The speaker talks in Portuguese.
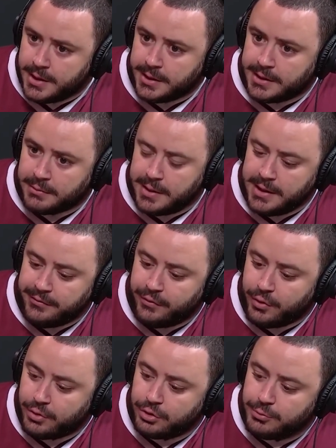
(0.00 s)
Então ali
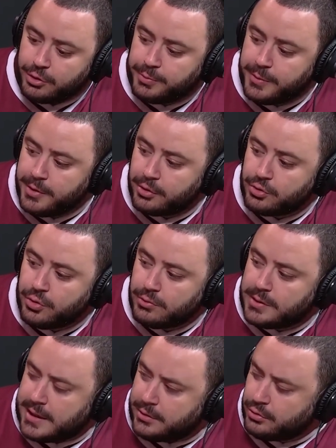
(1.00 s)
foram os meus primeiros
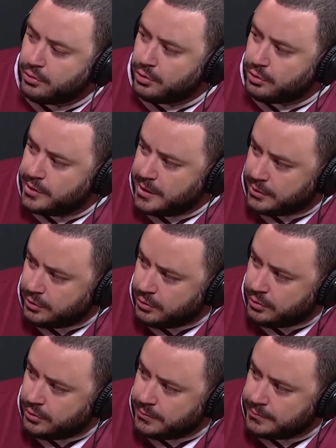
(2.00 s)
contatos com seus
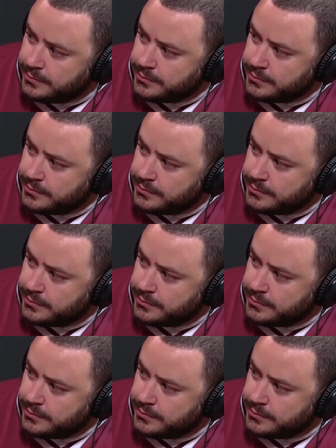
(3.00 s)
textos.